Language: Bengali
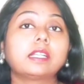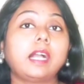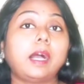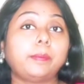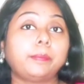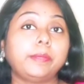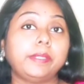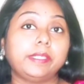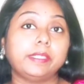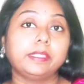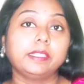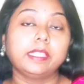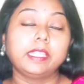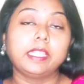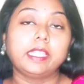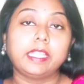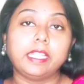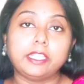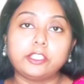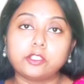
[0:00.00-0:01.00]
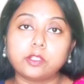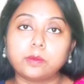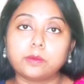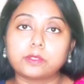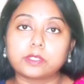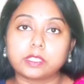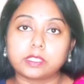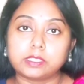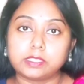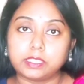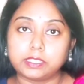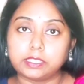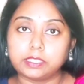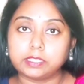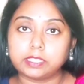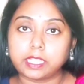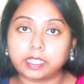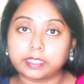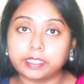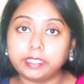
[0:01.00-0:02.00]
কাঁপে এই সমস্যাটা
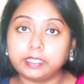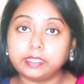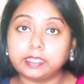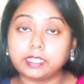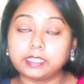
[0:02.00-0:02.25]
যাদের থাকে